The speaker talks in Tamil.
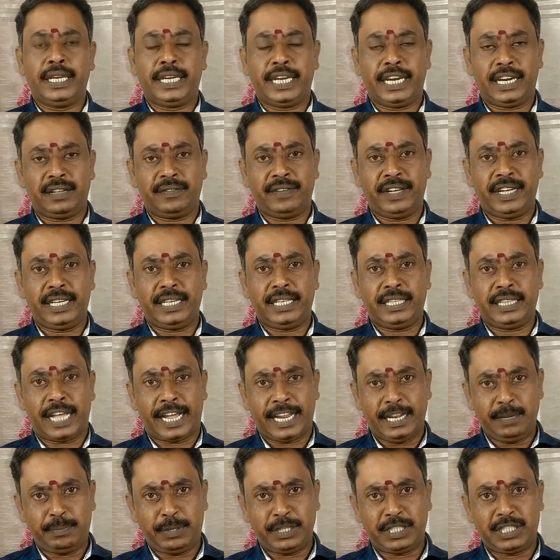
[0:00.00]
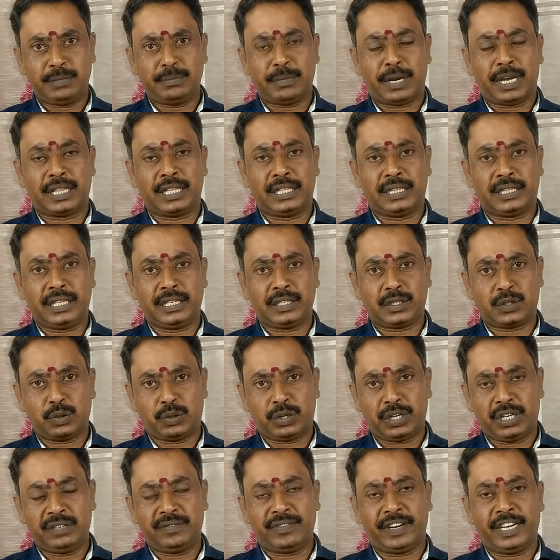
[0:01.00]
எனவே இந்த ஐப்பசி மாதத்தில்
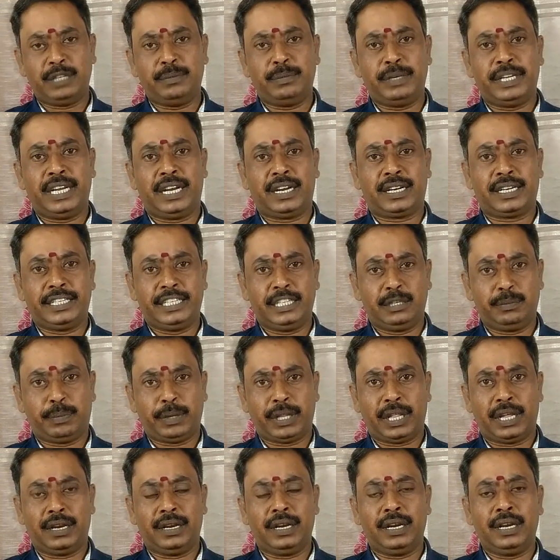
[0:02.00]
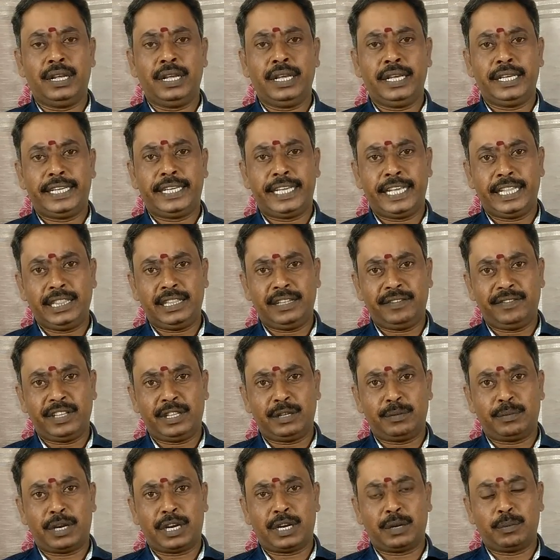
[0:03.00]
சுக்கரன் வலிமையாக இருப்பதால் எந்த
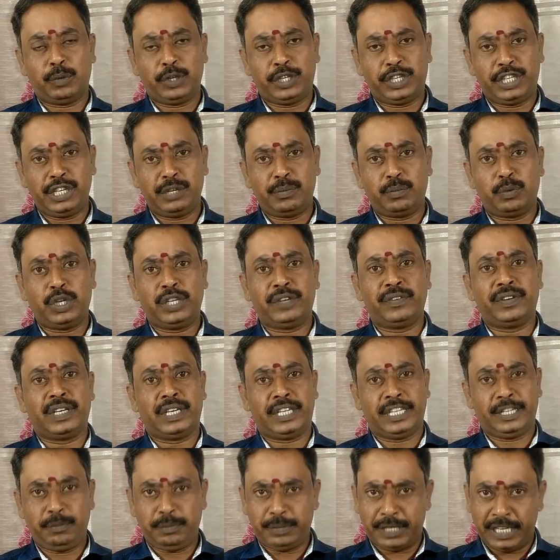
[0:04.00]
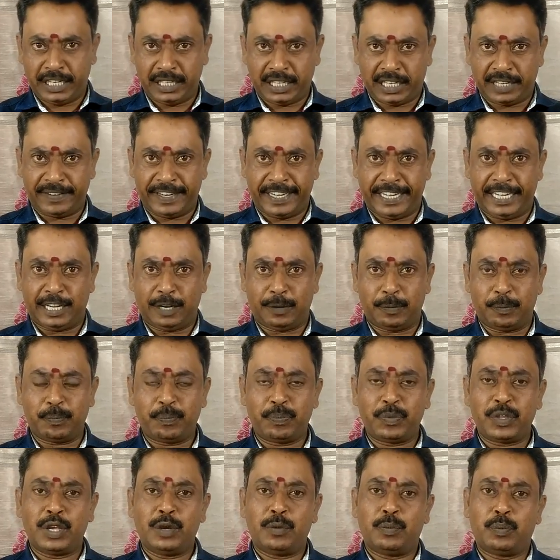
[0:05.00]
விதமான முக்கிய முடிவுகளையும் எடுக்க வேண்டாம்
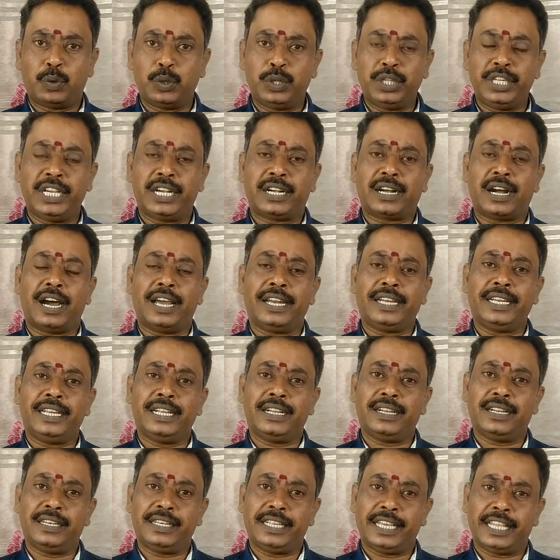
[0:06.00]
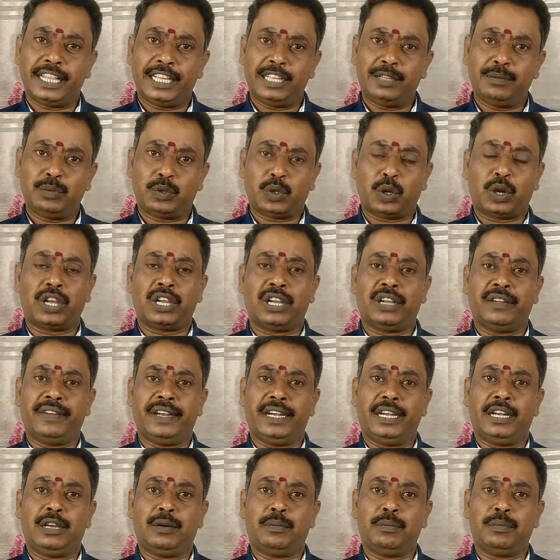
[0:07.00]
புதிய காரியங்கள் எதையும் தொடங்க
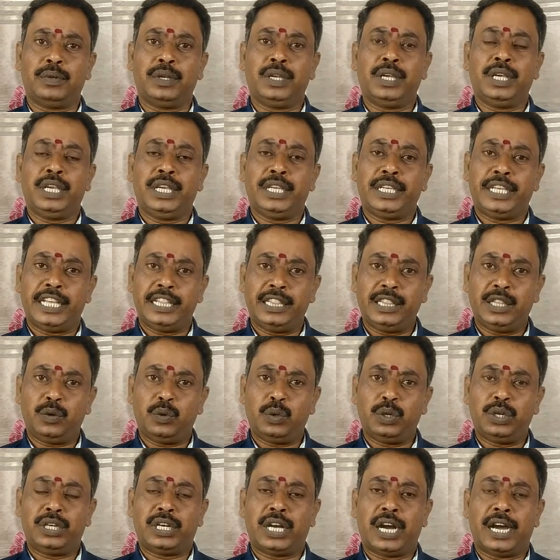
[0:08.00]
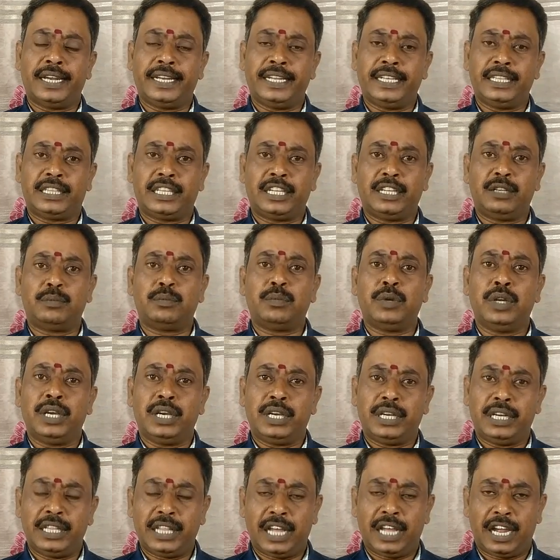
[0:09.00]
வேண்டாம் எந்த ஒரு காரியத்தையும்
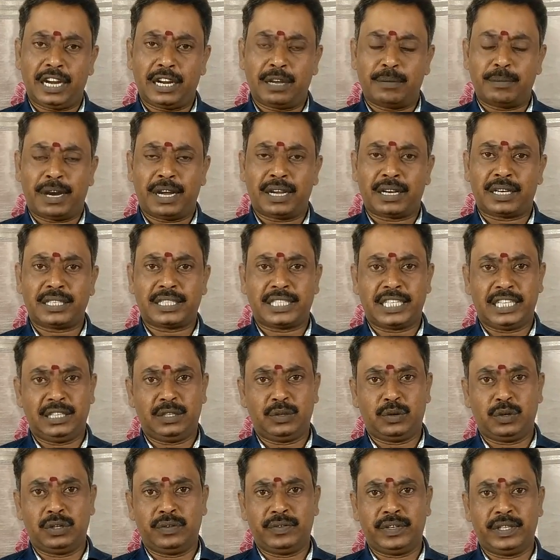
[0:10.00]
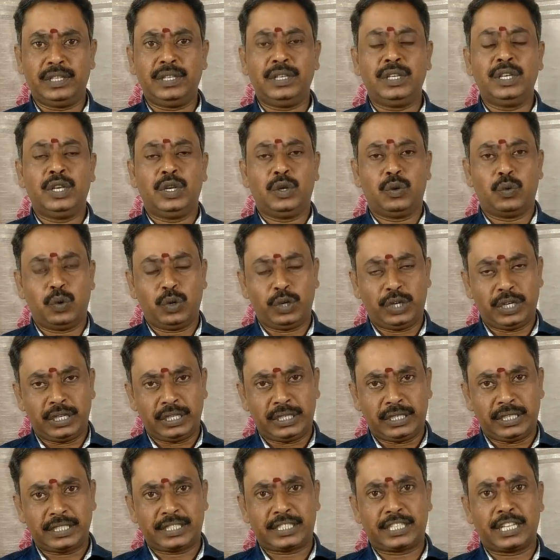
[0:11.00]
நிதானமாக செய்து கொள்வது
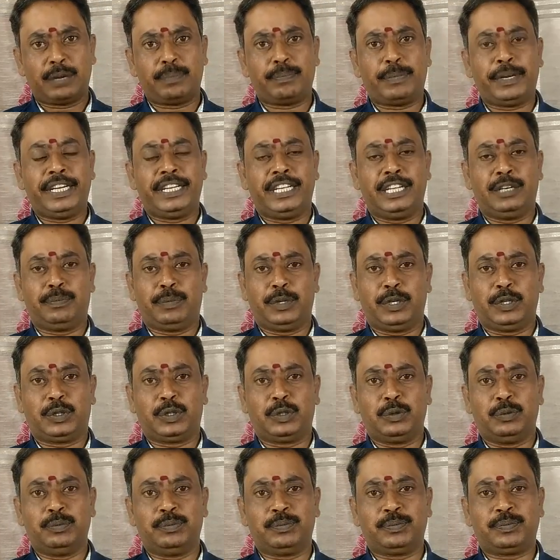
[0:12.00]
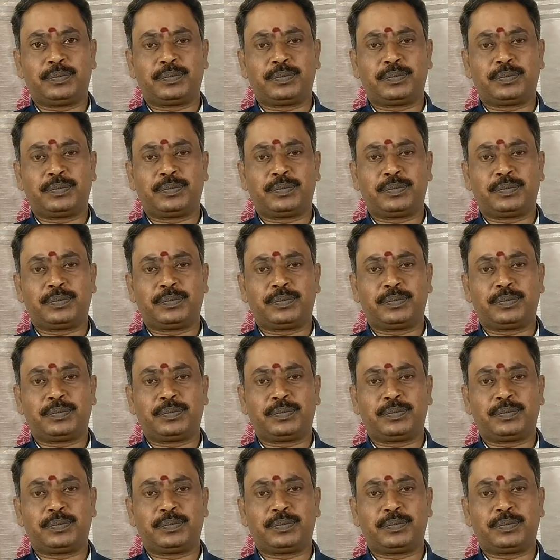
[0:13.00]
உங்களுக்கு சிறப்பை ஏற்படுத்தும்